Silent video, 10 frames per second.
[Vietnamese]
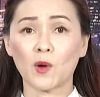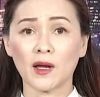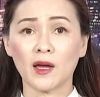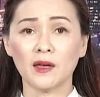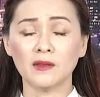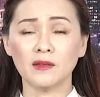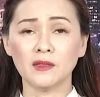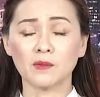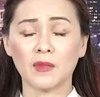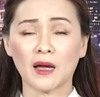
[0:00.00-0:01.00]
quan hệ giữa
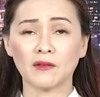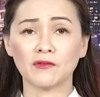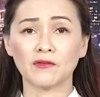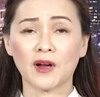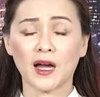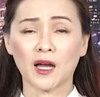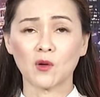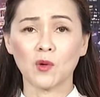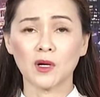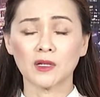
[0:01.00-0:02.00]
Nhật Bản và Hàn
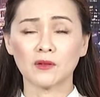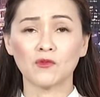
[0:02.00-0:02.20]
Quốc